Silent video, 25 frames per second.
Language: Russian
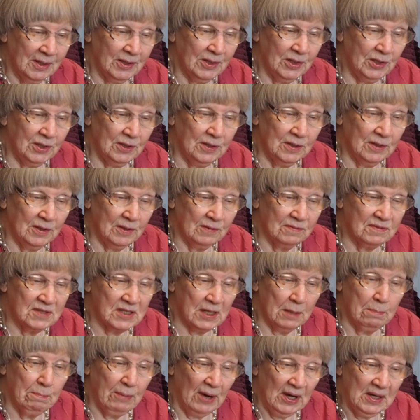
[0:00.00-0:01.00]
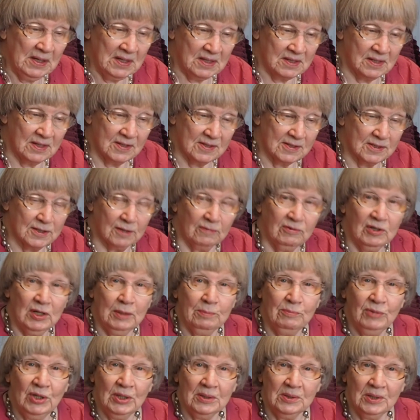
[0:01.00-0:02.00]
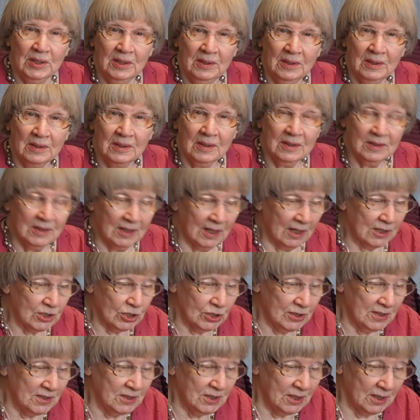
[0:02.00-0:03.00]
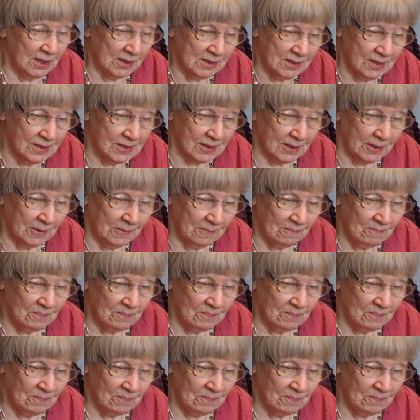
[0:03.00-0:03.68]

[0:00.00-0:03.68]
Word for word: и всей поэзии современной нашей секции.